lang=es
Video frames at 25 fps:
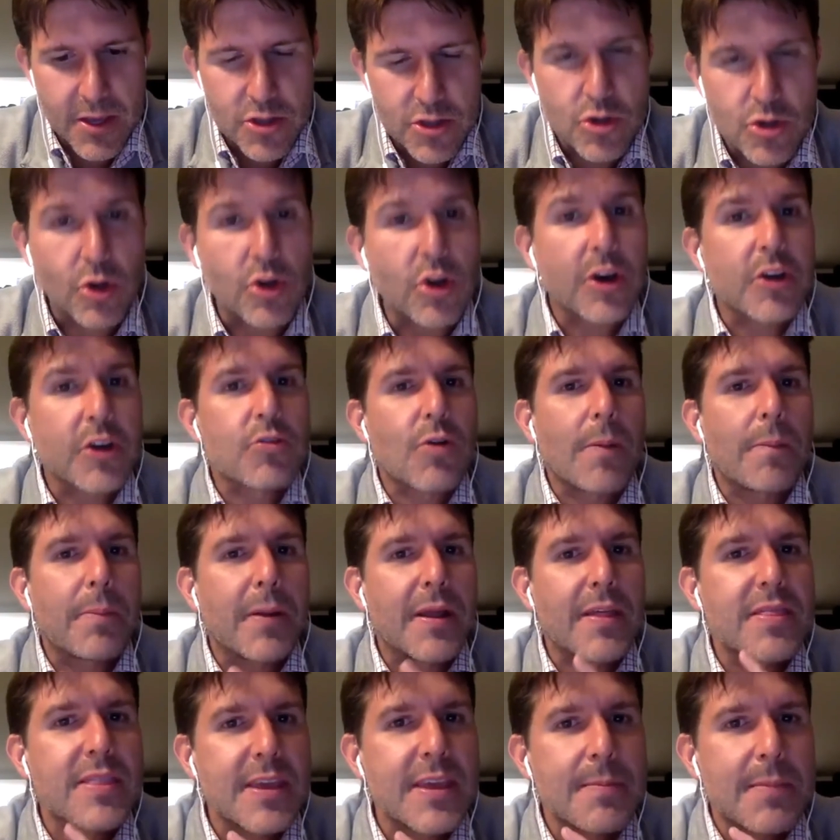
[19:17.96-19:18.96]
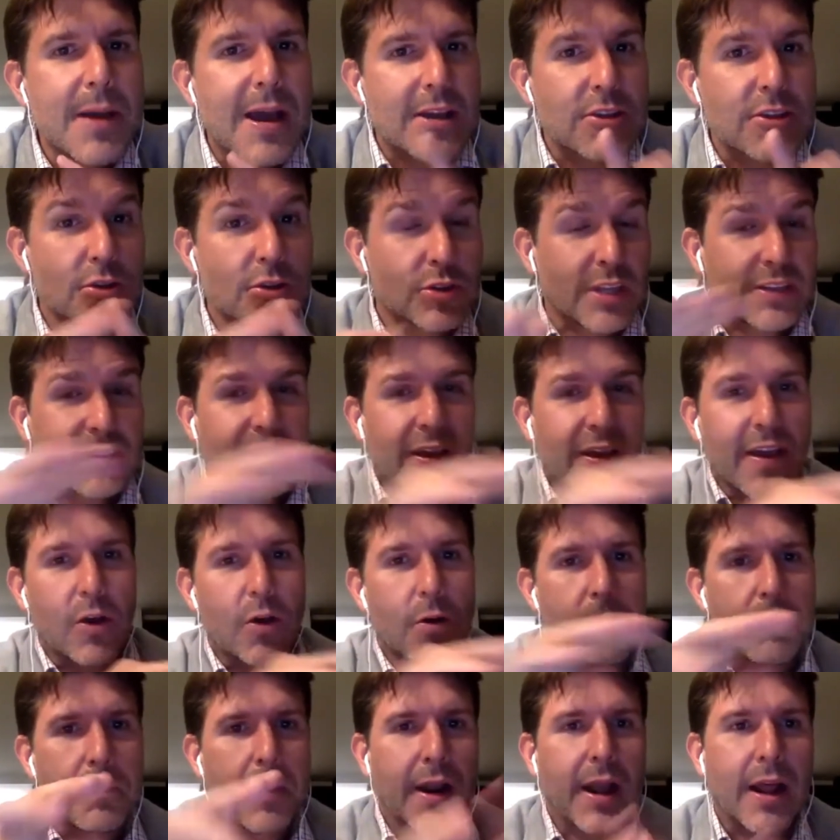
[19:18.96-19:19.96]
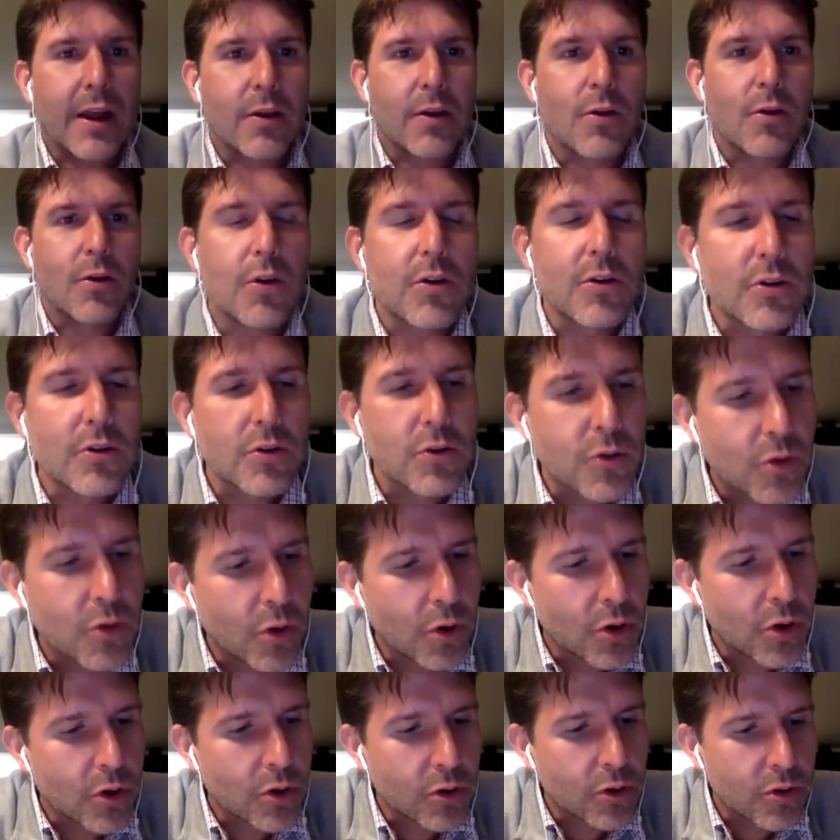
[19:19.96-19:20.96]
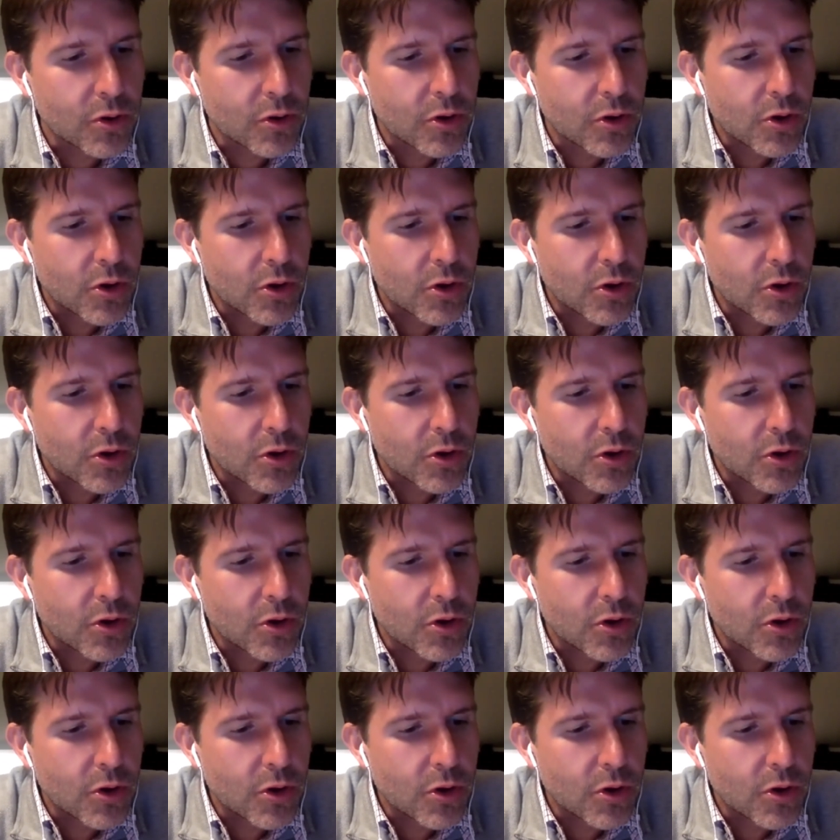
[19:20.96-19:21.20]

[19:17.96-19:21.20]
Yo creo que yo aprendí más, yo trataba de comparar con, con,